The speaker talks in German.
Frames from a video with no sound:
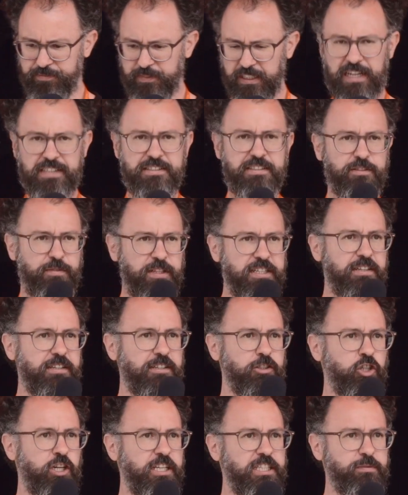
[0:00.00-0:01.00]
Als das Wetter
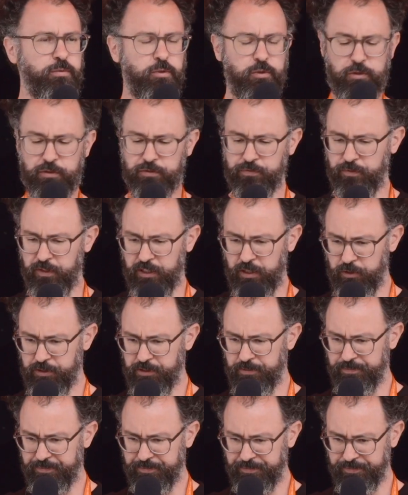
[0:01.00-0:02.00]
dann schlecht wurde, durften wir
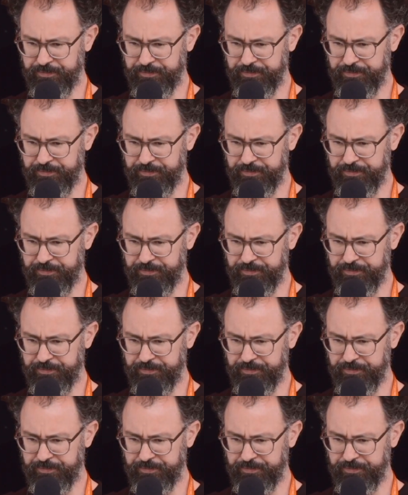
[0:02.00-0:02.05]
raus.